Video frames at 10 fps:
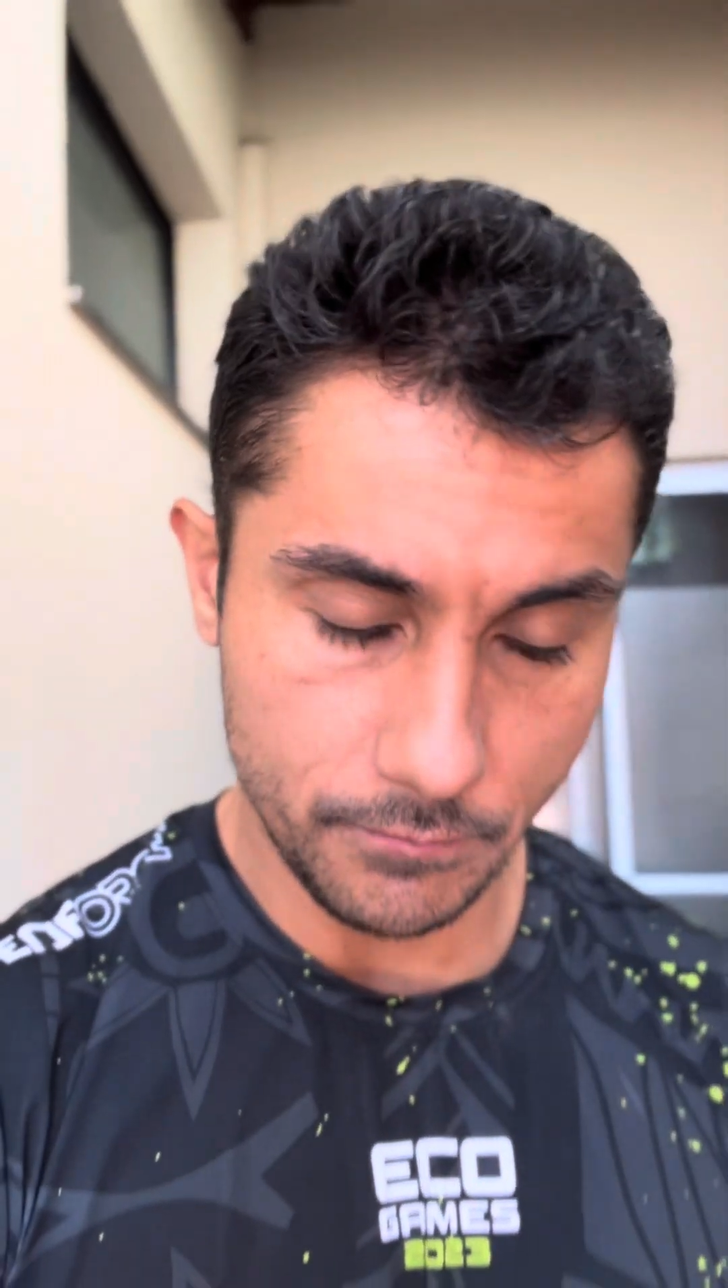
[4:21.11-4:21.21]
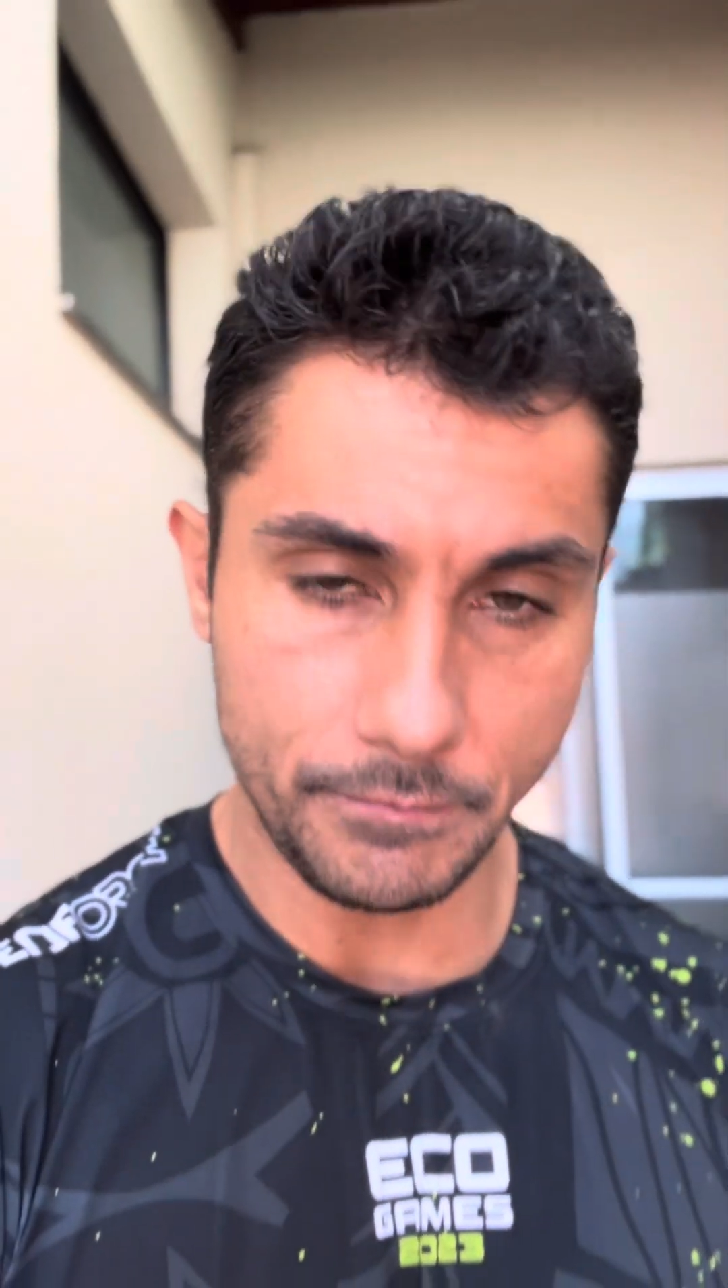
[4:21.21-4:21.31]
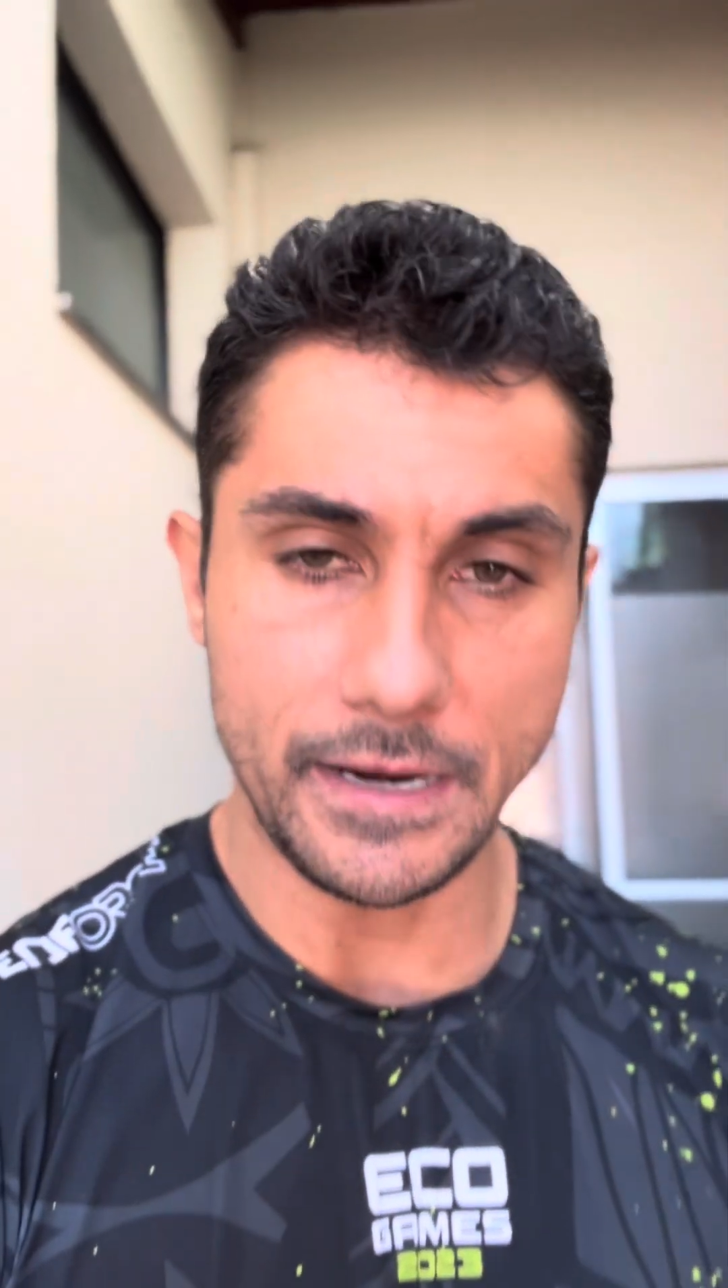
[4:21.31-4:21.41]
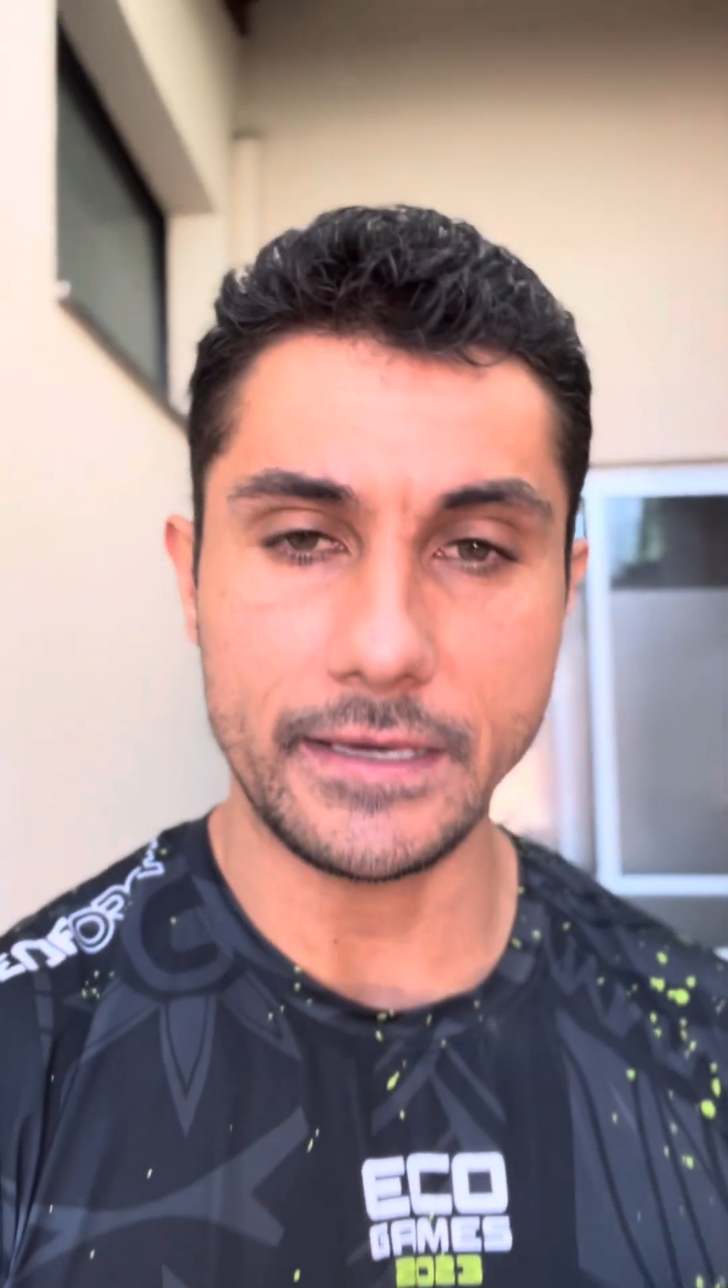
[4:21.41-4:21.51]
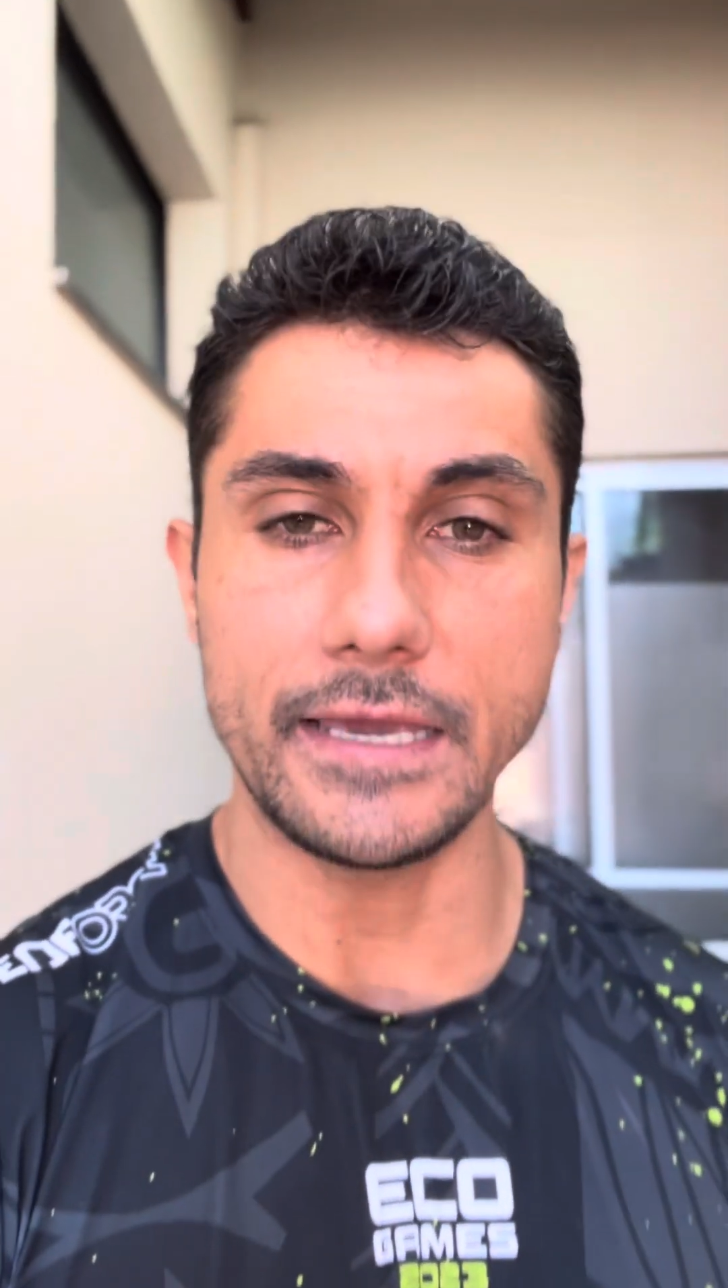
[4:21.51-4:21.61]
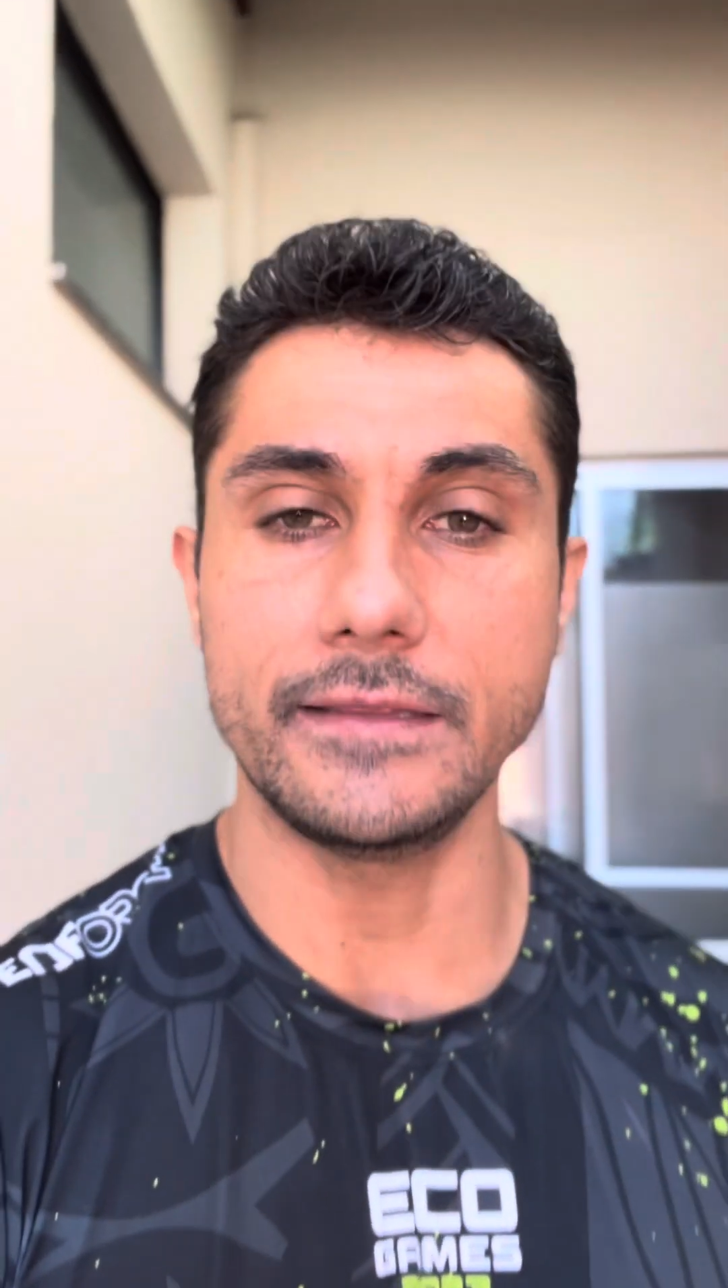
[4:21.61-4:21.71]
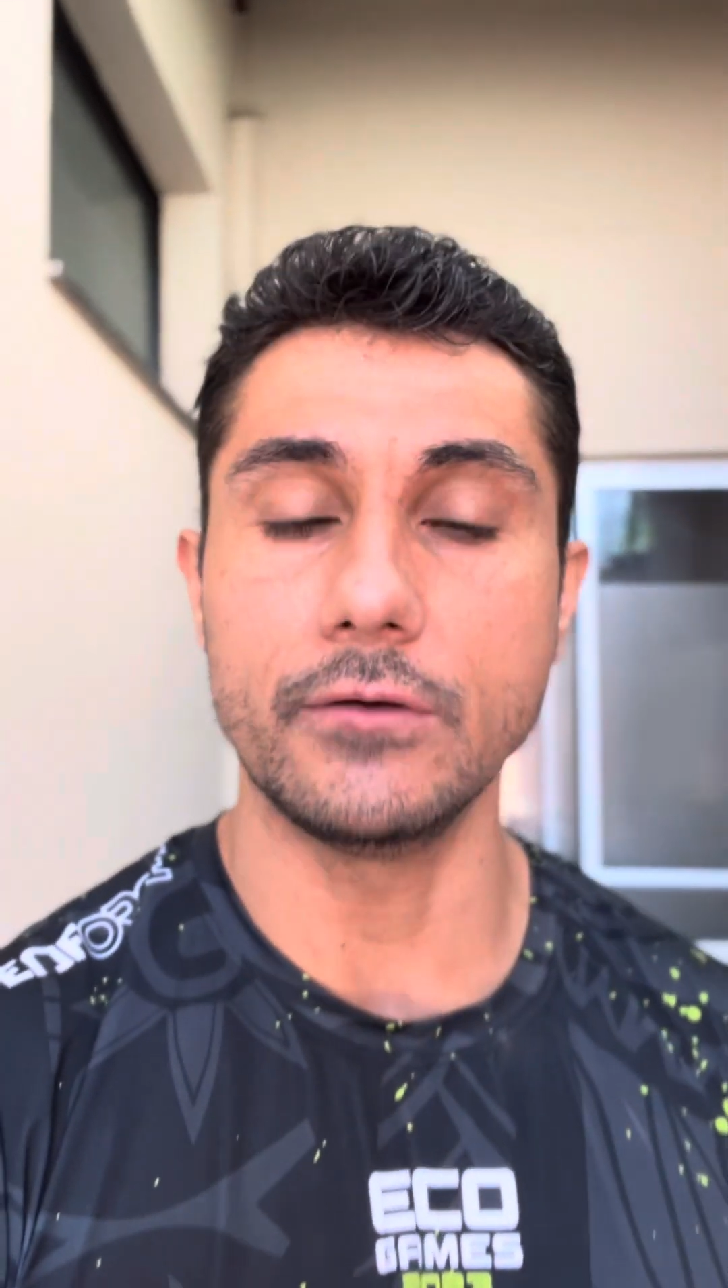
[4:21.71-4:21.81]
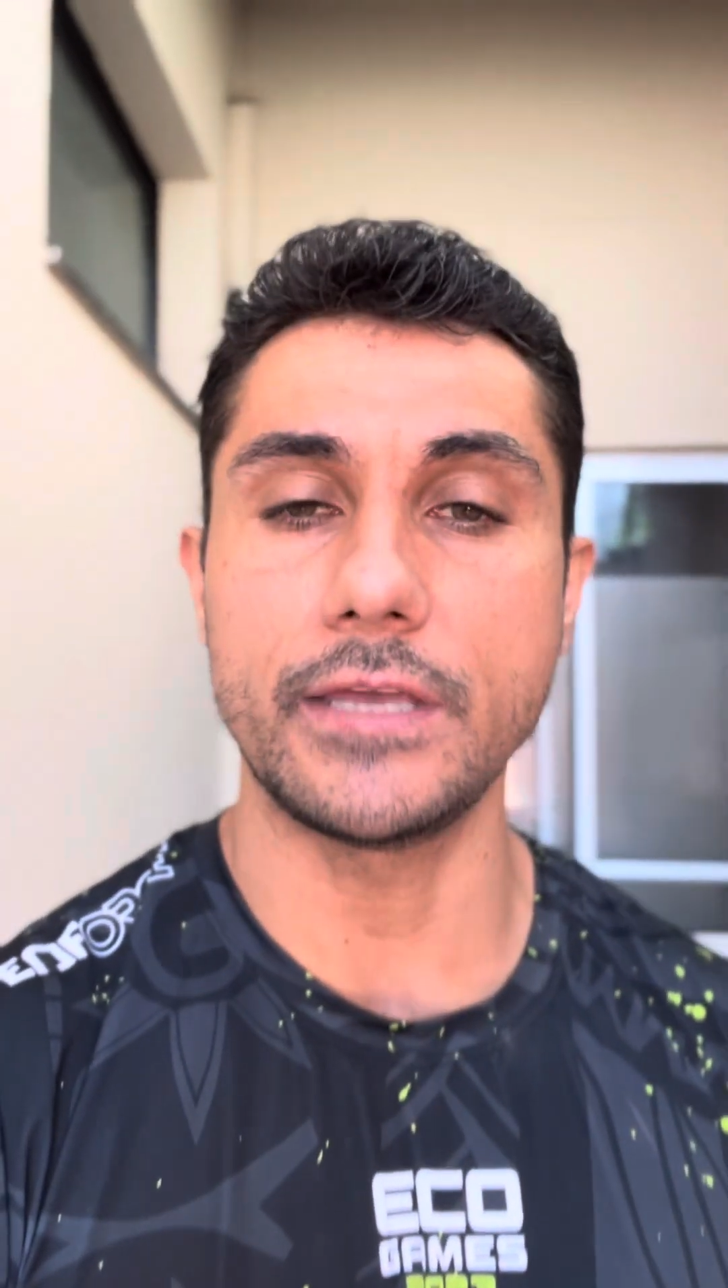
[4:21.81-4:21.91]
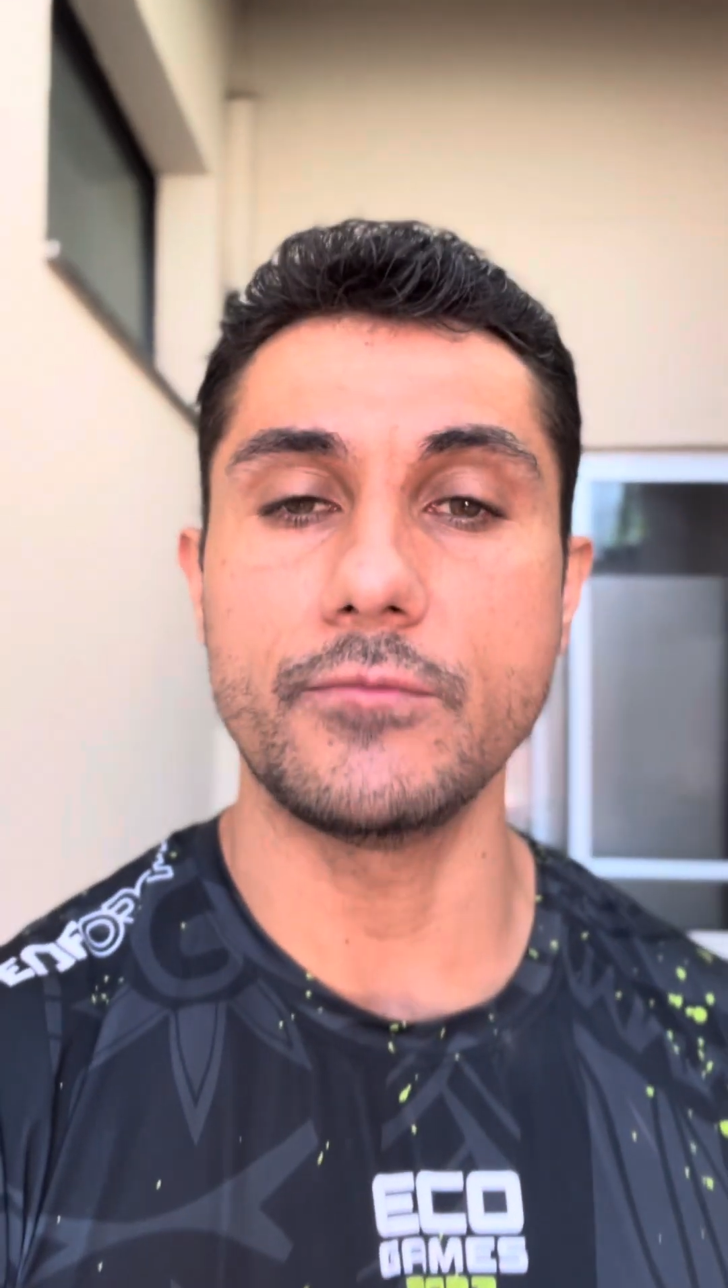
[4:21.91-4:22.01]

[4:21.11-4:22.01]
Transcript: para quem não tem